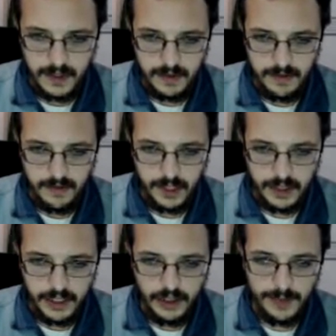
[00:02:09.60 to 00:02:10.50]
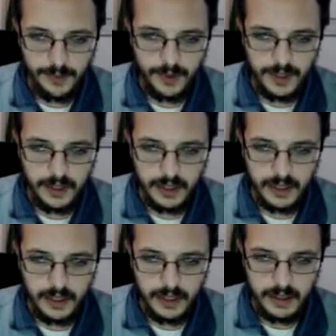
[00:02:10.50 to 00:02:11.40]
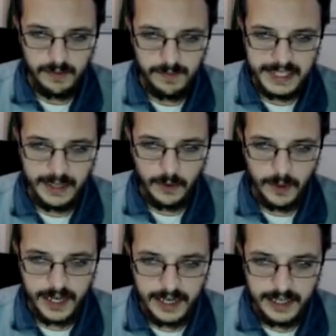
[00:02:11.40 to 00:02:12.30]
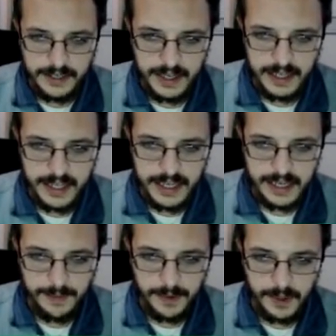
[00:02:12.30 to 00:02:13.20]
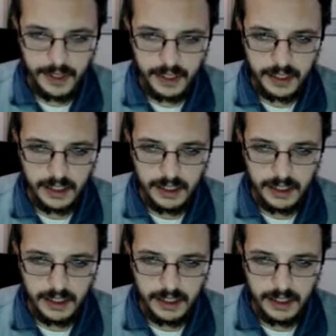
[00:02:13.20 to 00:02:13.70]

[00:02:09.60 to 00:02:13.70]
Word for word: Bueno, ahí no la pude pasar a buscar a, las, a la chica porque